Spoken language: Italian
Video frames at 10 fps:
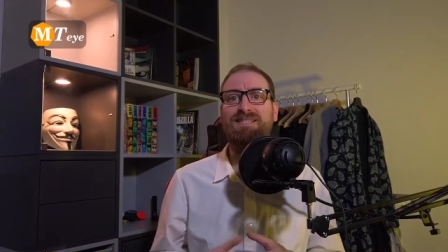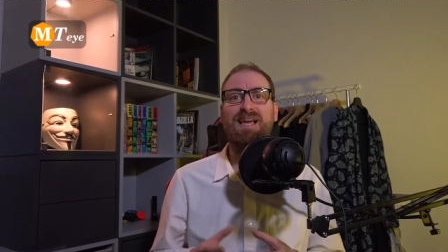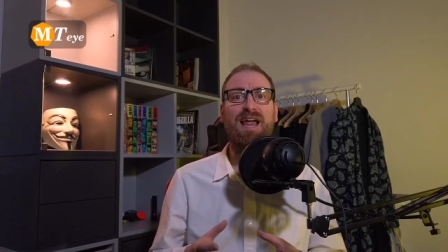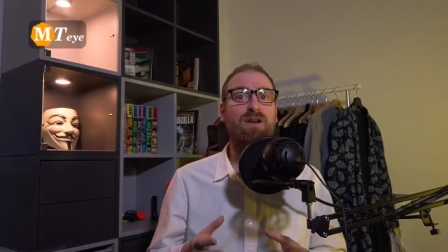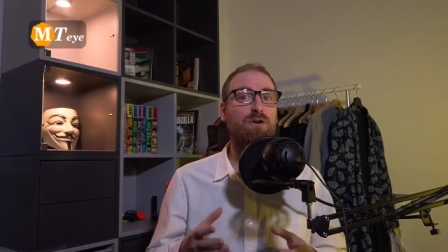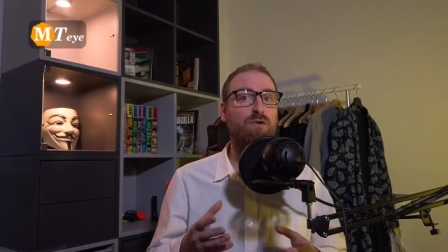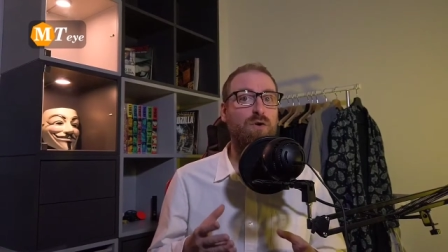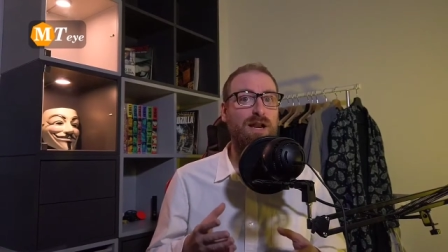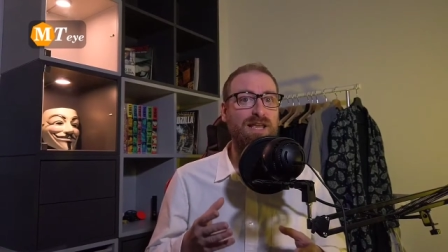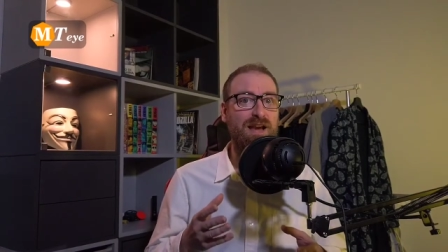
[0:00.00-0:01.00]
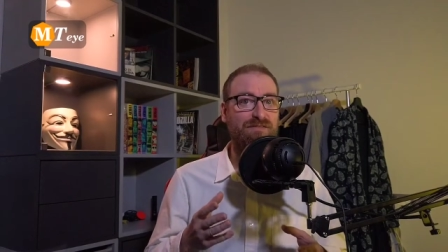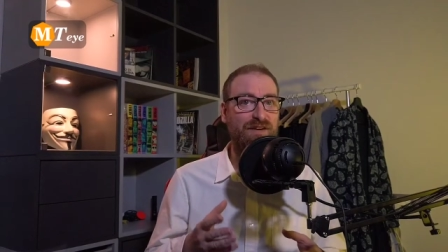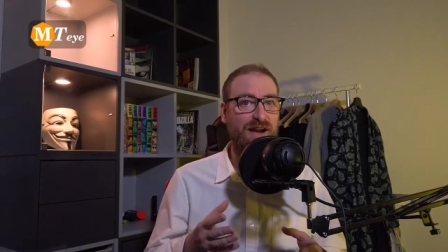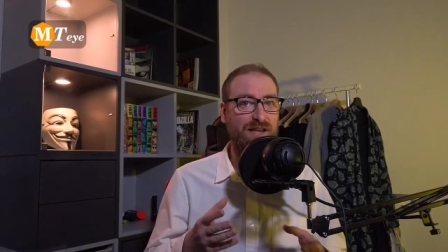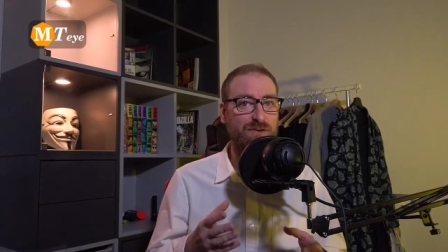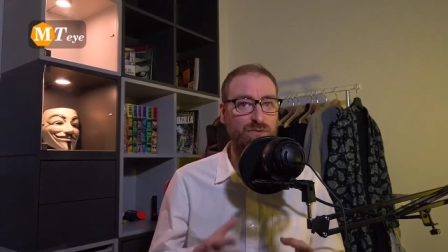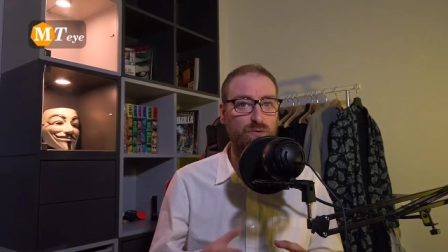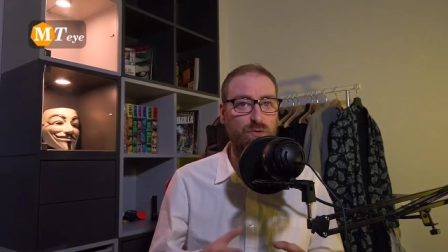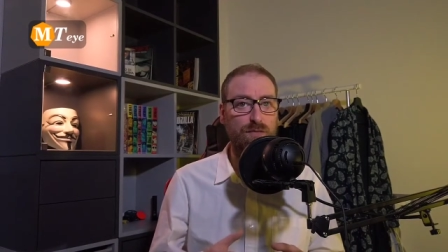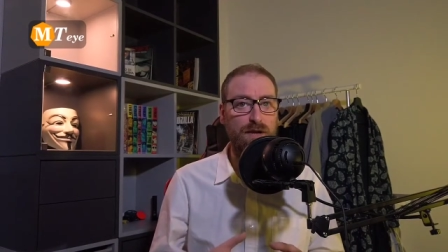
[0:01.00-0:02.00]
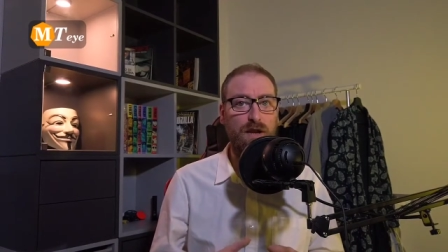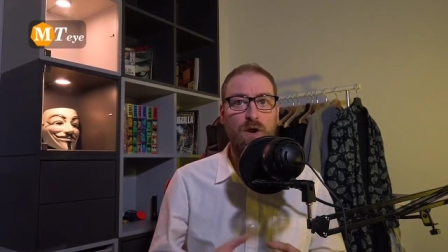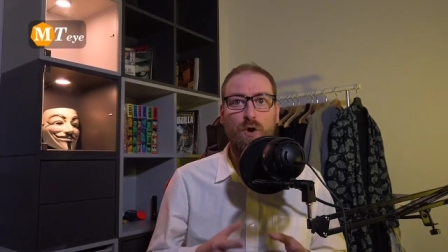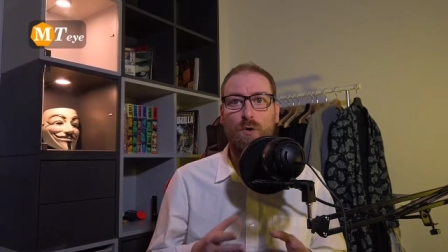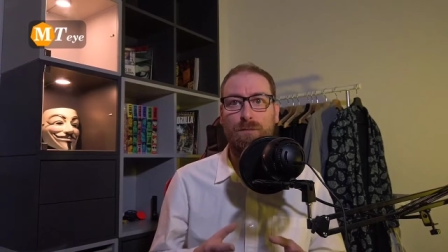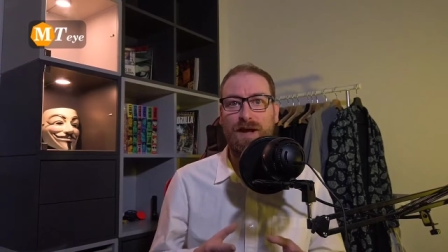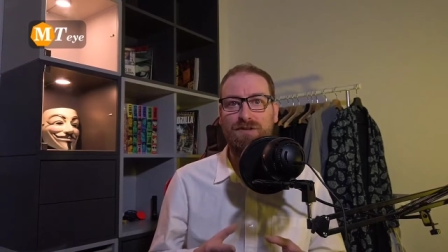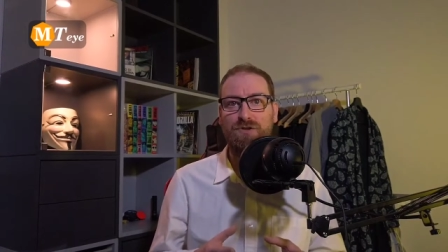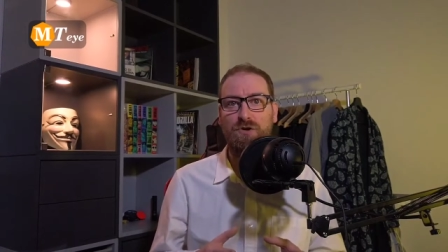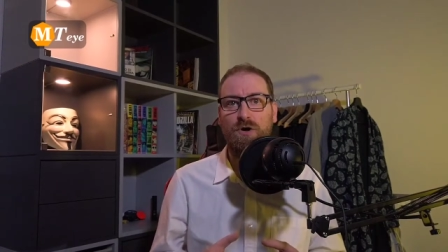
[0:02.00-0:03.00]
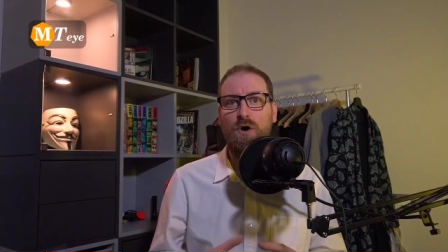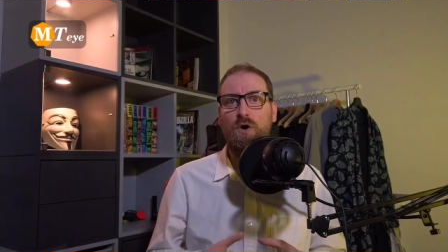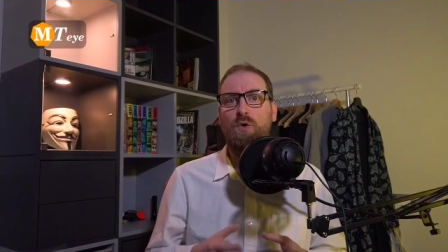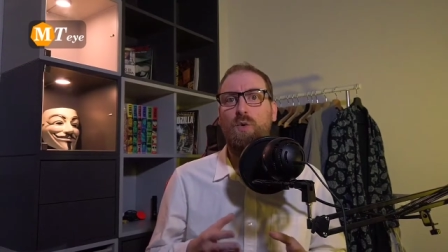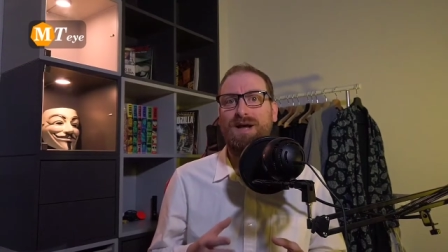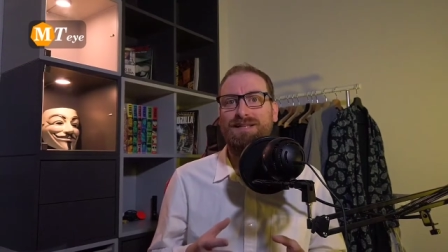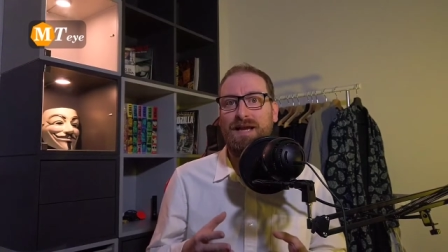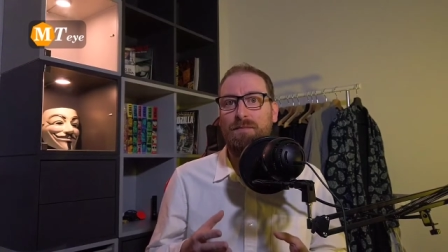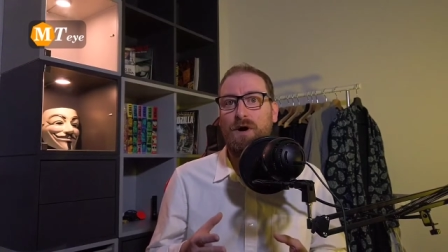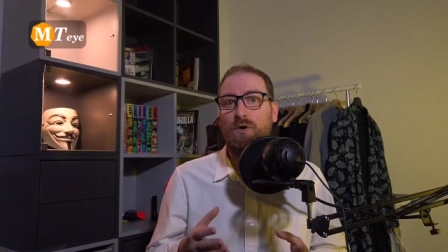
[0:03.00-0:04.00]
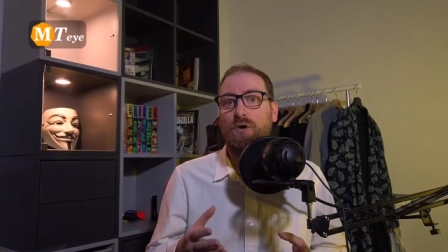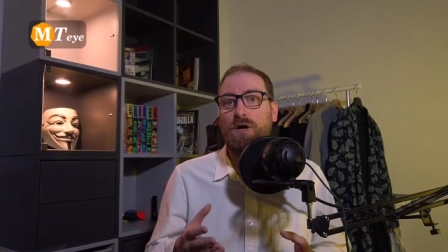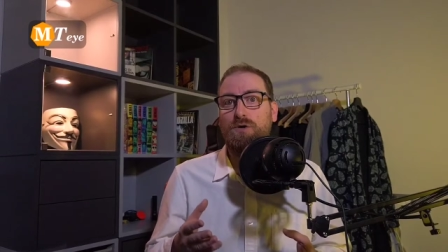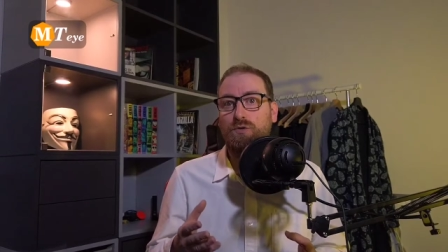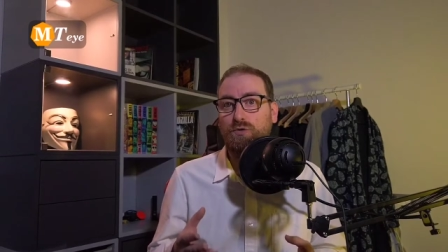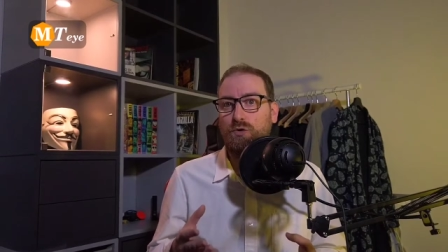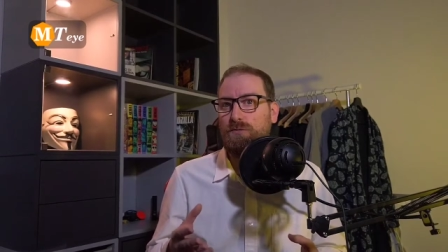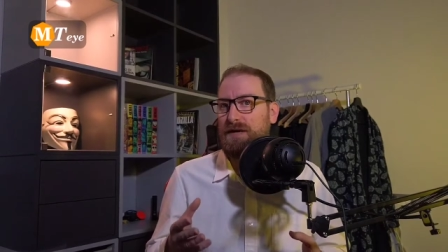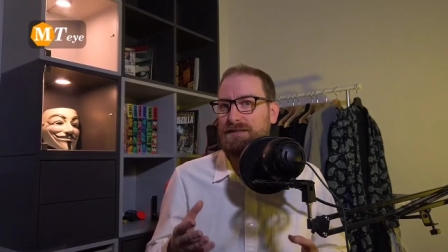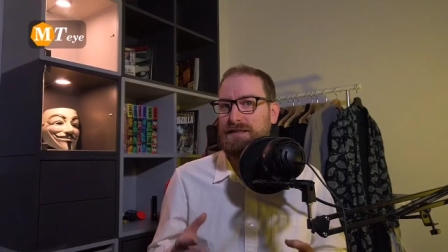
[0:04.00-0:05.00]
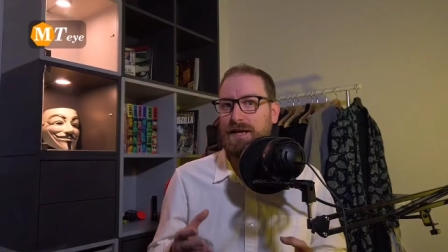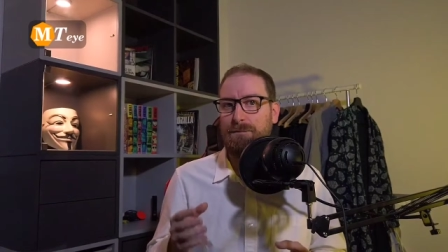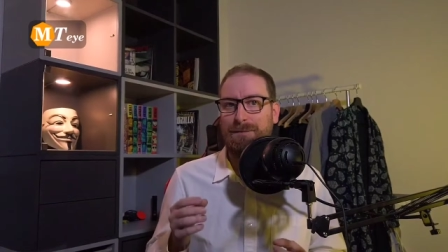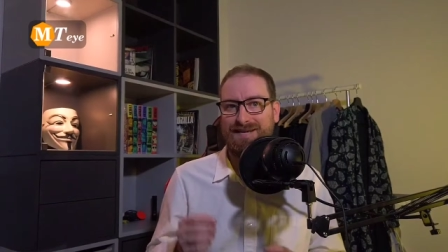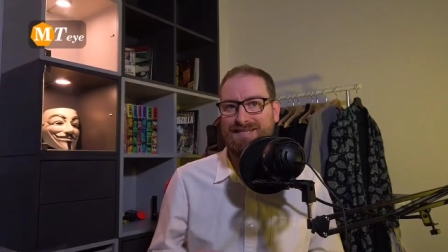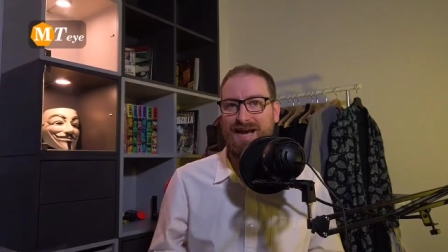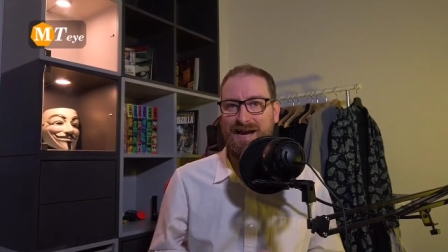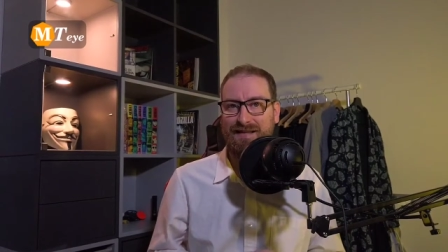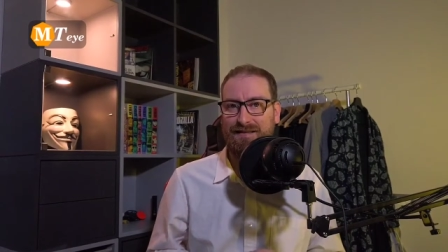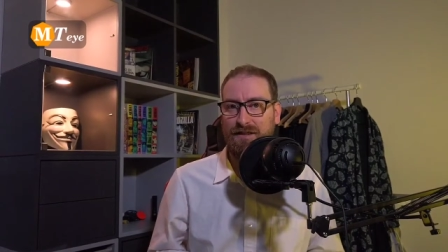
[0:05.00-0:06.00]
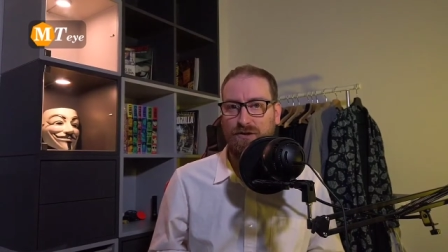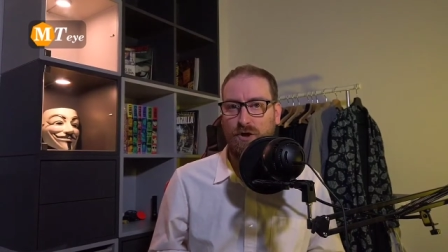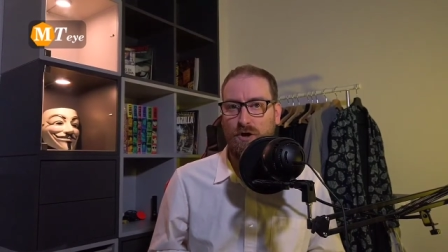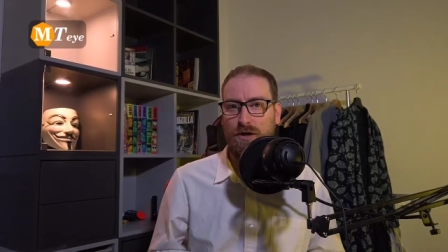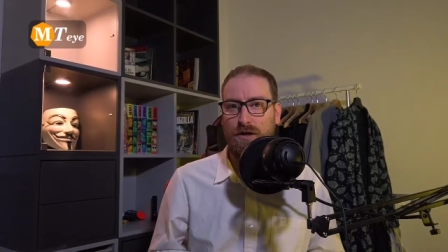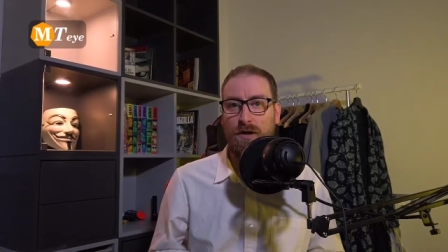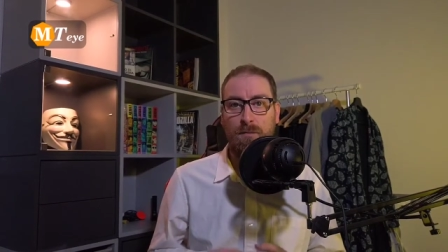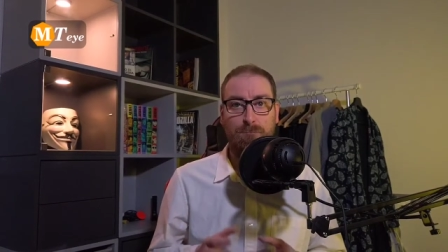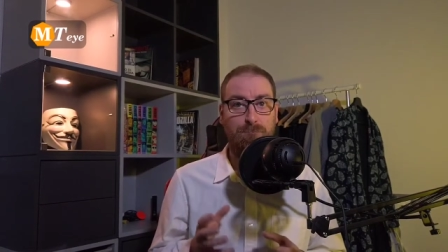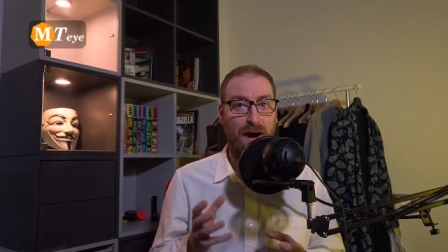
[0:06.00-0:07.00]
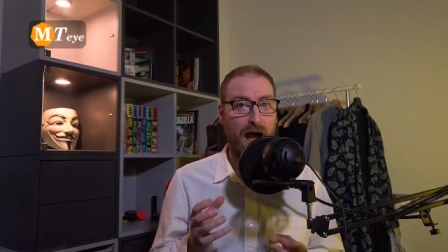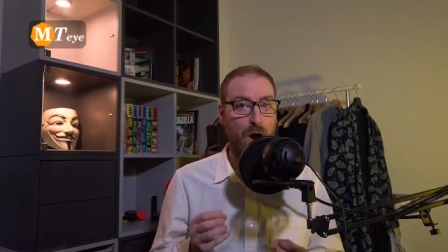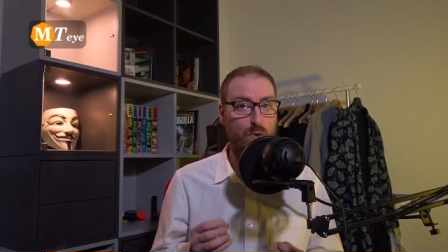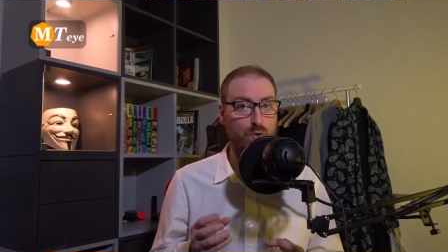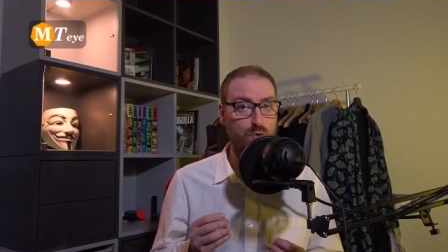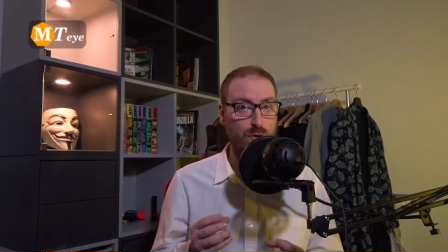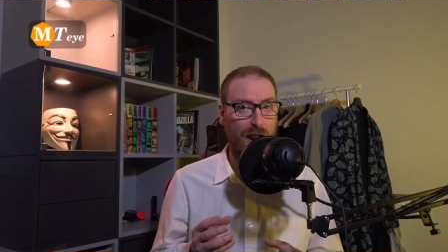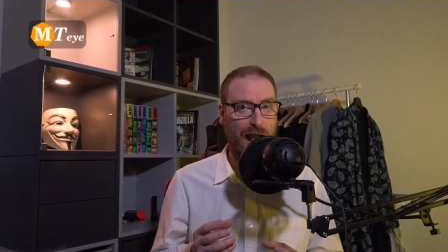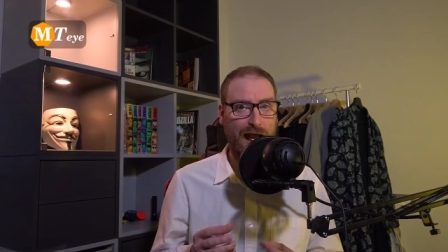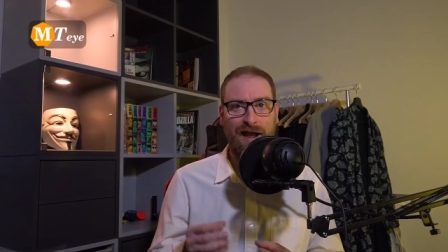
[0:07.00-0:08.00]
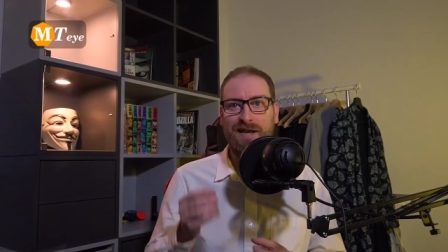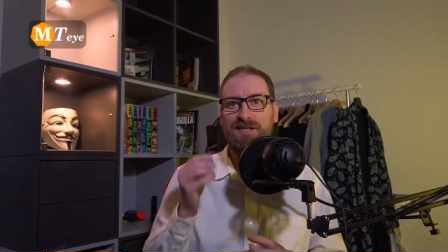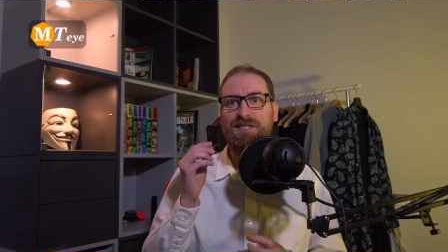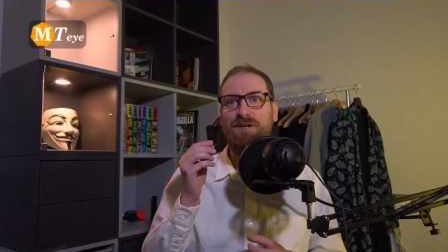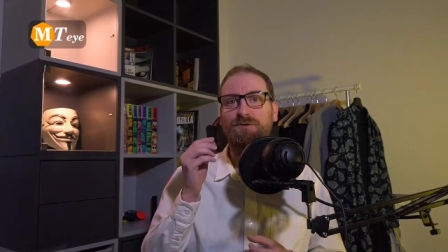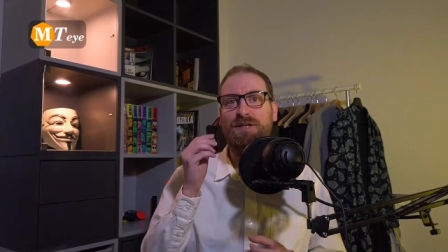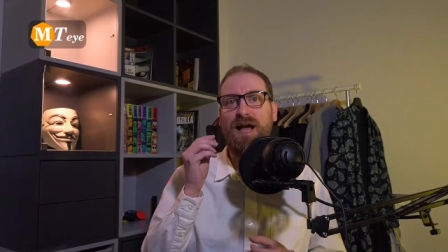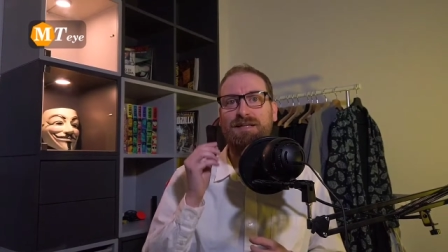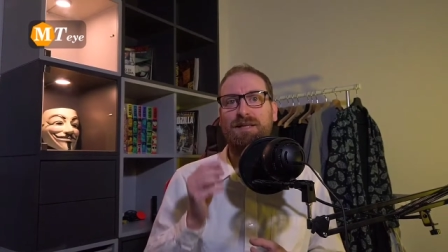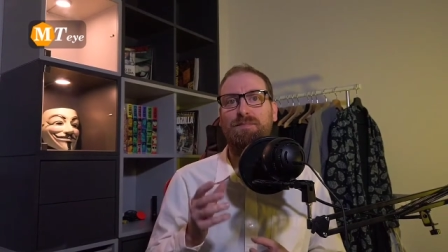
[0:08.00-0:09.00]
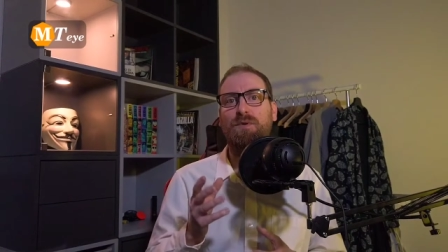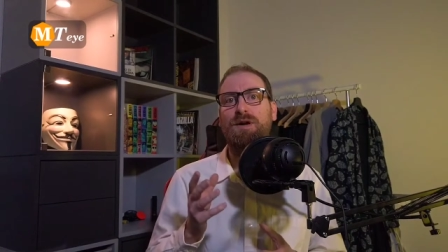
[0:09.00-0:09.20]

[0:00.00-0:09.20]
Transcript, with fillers: ma saranno ancora lì a fare youtuber o peggio guarderemo ancora YouTube anziché passare a TikTok paura. Se notate,